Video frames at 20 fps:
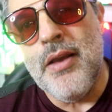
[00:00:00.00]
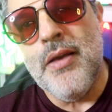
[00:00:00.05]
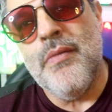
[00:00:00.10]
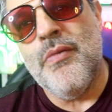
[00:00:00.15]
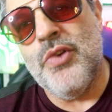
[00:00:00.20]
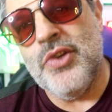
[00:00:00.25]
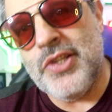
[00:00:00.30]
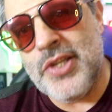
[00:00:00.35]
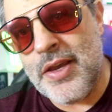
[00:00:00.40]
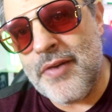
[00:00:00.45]

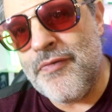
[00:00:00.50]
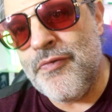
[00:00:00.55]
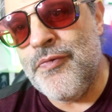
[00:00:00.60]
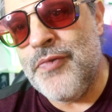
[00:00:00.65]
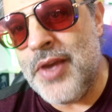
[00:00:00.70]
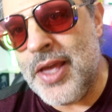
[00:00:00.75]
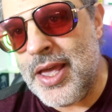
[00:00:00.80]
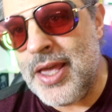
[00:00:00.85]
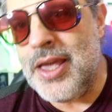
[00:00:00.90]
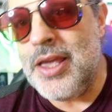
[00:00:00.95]
você
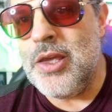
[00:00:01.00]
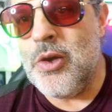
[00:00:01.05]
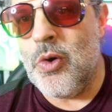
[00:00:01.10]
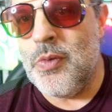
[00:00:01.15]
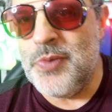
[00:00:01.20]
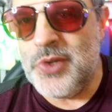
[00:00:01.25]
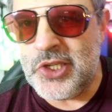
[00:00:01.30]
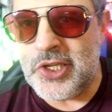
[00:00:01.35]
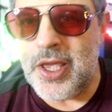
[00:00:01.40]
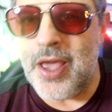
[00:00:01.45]
vê,
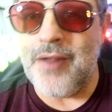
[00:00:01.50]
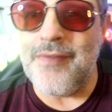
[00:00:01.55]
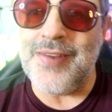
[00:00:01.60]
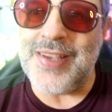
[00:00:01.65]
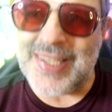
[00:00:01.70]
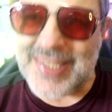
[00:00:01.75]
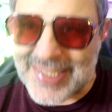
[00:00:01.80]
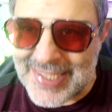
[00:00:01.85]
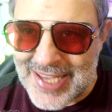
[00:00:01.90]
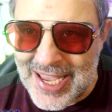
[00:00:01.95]
observa,
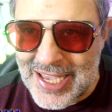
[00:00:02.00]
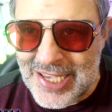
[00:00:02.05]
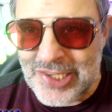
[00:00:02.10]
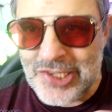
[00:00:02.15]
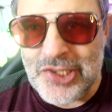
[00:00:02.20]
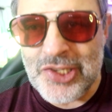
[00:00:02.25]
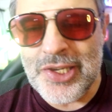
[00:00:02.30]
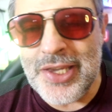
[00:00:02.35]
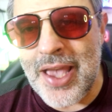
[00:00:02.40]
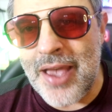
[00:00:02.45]

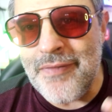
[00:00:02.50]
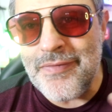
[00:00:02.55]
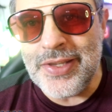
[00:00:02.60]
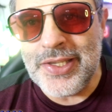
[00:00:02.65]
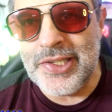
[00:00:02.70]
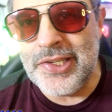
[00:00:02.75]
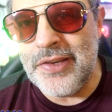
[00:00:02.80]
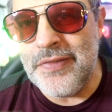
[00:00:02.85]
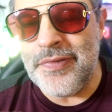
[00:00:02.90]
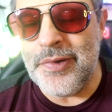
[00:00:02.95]
sente e é
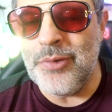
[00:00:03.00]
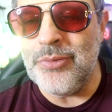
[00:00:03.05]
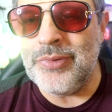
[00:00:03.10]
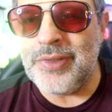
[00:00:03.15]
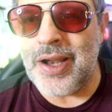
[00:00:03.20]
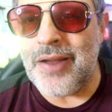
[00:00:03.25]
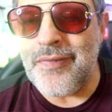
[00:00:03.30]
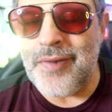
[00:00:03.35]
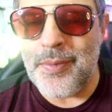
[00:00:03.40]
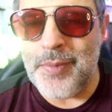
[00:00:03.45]
visível um
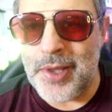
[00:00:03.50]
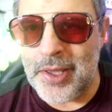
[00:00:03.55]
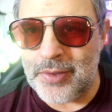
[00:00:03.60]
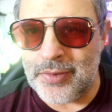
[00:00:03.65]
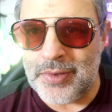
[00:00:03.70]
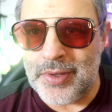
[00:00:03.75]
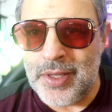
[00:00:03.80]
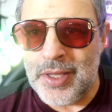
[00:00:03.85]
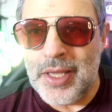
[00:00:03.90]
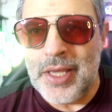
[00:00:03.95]

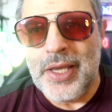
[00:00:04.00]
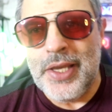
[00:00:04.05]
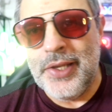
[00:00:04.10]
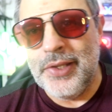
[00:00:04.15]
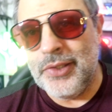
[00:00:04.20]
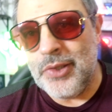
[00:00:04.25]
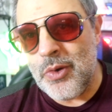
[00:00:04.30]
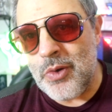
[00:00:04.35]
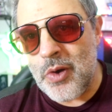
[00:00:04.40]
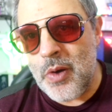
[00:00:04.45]
travamento. Então eu